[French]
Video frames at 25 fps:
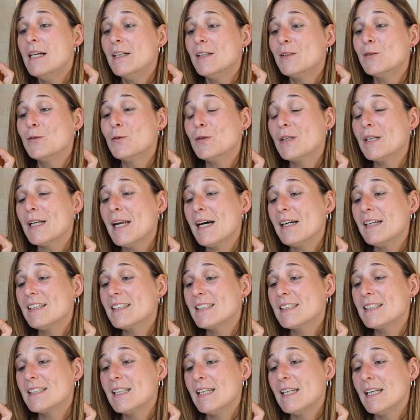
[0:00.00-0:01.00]
Donc là
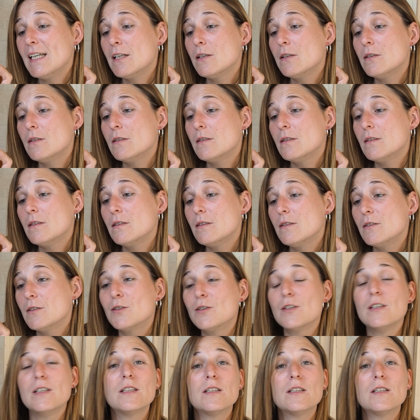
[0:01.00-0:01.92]
c'est euh,